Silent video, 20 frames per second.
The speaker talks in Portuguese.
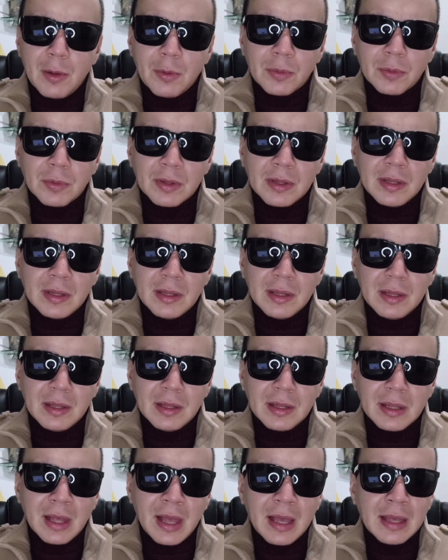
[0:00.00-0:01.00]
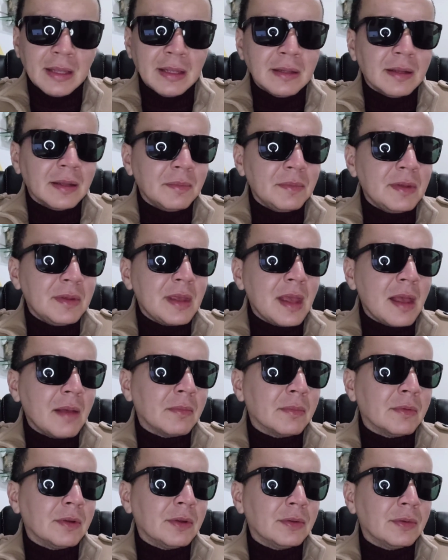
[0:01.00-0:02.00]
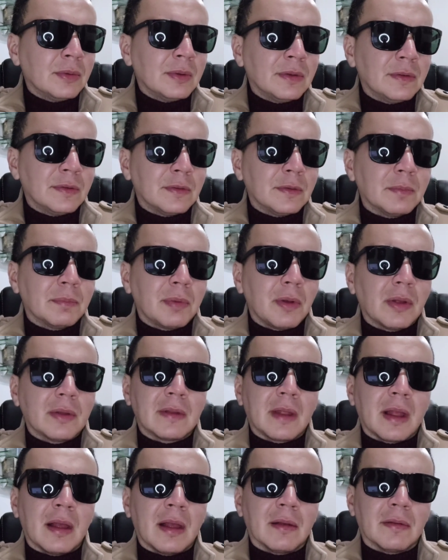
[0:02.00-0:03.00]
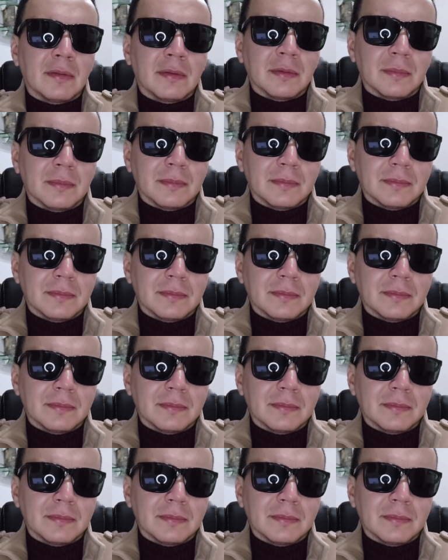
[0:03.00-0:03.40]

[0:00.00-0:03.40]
é algo que ainda me é muito insuportável.